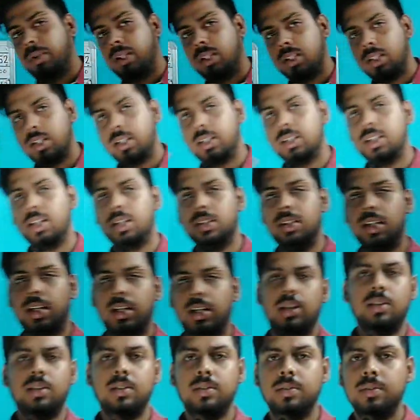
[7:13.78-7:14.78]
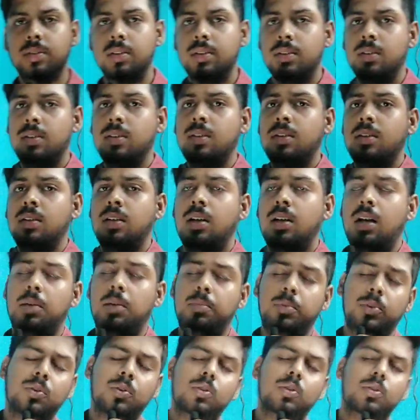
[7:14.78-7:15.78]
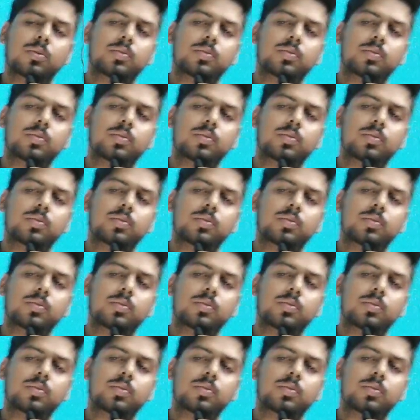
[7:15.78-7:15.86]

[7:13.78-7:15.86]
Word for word: पेन ख़रीदा जाएगा आप लोगों को